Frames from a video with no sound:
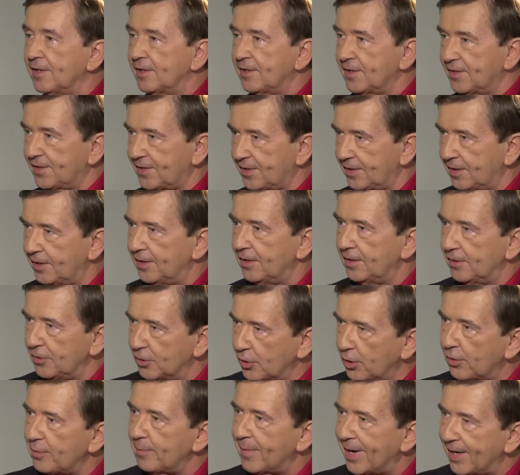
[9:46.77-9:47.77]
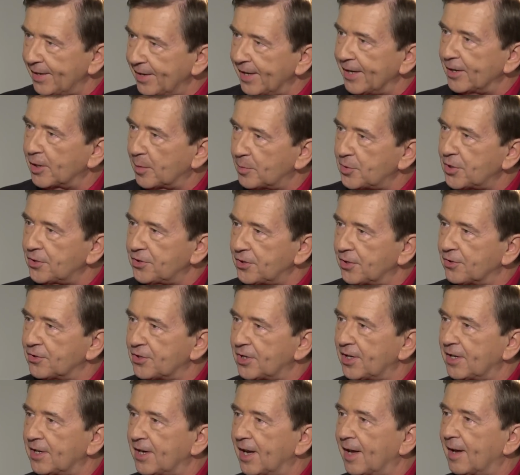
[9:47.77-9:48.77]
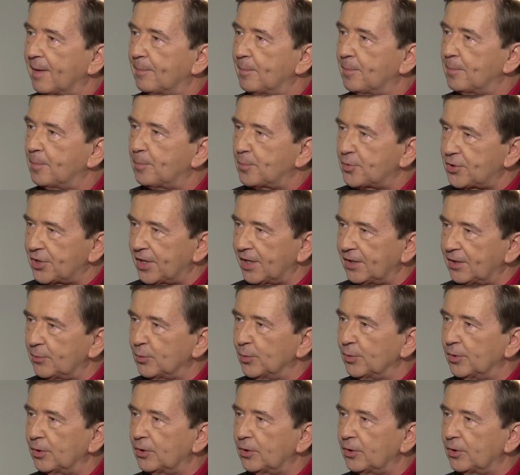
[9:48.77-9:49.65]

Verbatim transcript: z normalnego przeciążenia przed